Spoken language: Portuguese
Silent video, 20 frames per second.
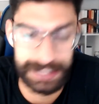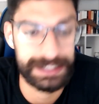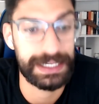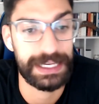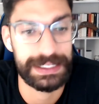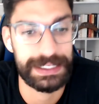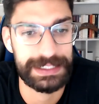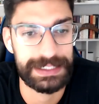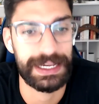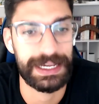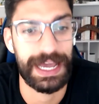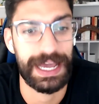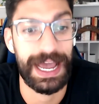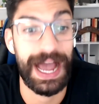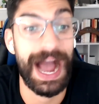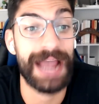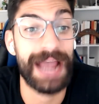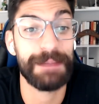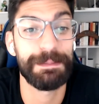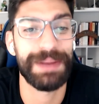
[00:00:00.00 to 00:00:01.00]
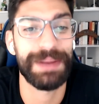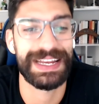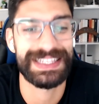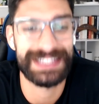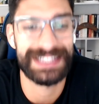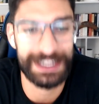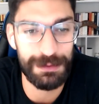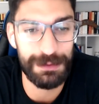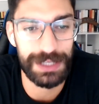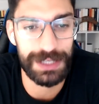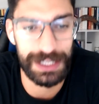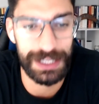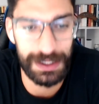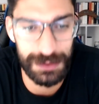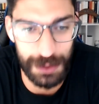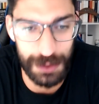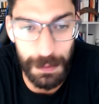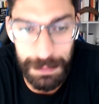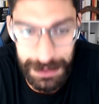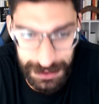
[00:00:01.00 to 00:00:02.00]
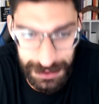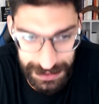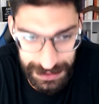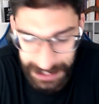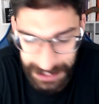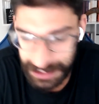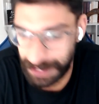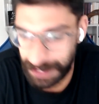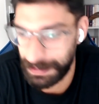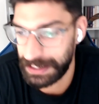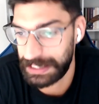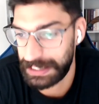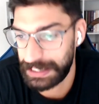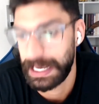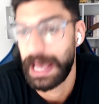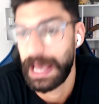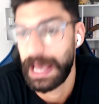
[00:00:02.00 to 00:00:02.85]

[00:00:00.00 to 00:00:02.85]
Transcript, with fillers: Esse, esse, a impressão que isso é um bicho de sete cabeças